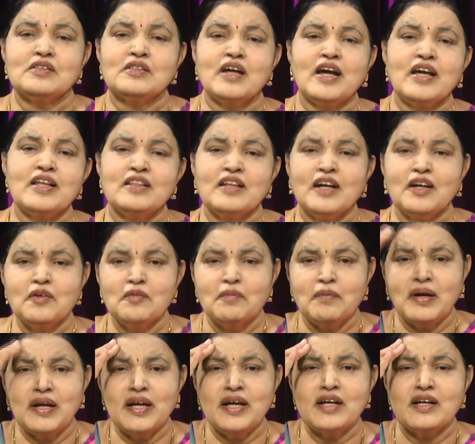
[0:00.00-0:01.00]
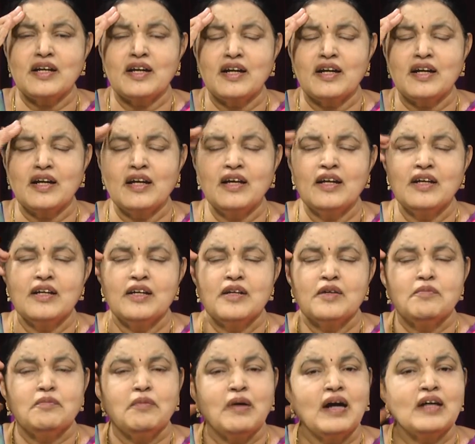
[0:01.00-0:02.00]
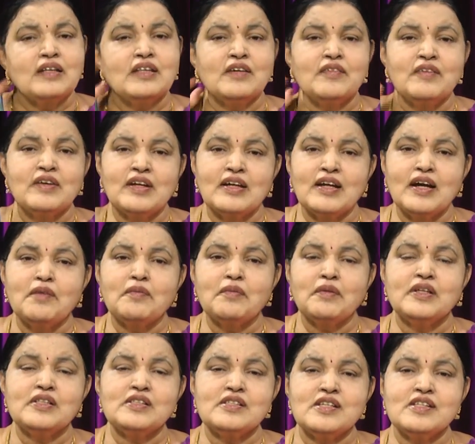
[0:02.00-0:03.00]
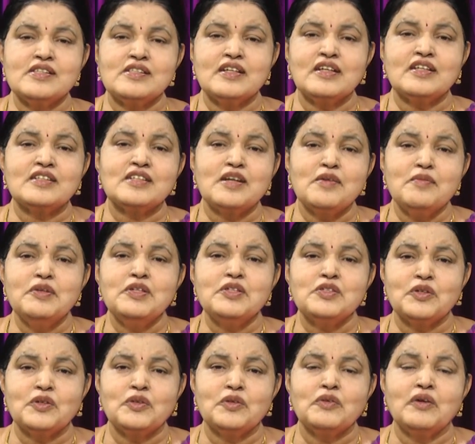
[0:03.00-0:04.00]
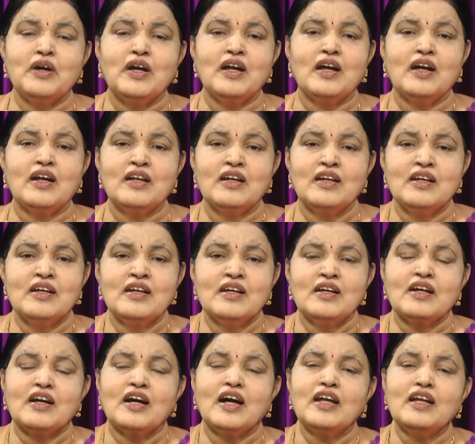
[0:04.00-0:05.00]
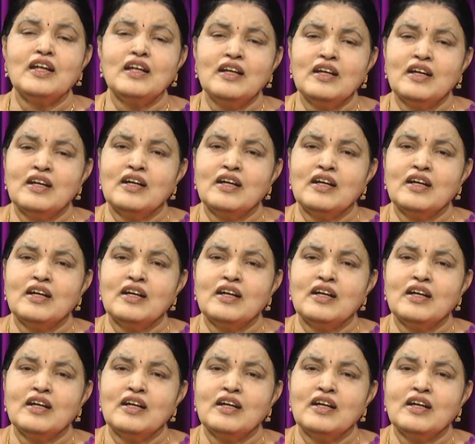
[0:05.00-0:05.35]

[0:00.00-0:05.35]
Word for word: సైతాను పని ఏంటంటే పాతవి జ్ఞాపకం చేసి క్షమించొద్దు అలా అని కానీ